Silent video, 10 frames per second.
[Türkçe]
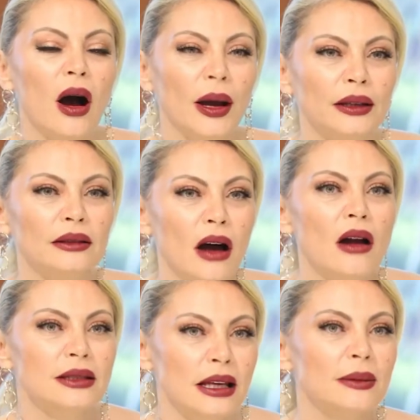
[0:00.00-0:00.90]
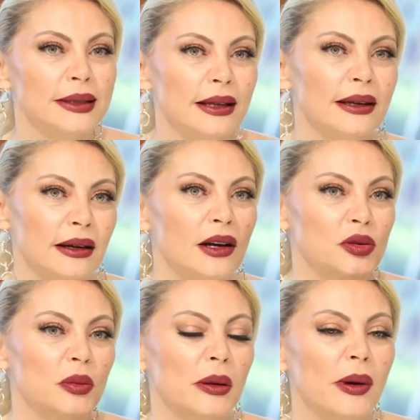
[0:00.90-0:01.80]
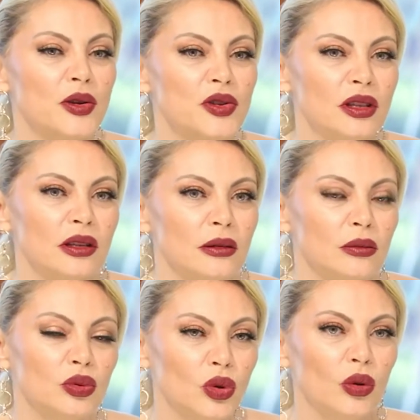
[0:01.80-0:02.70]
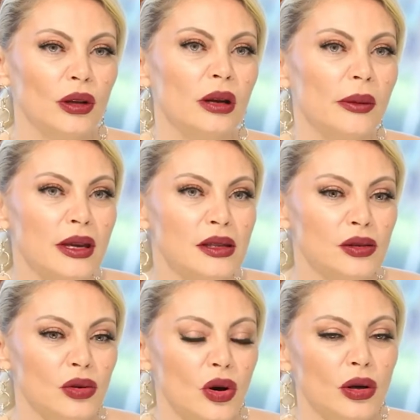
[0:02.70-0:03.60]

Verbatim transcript: aynı tarz elbiselere kaçmaya başladın. Bu da onlara benziyor.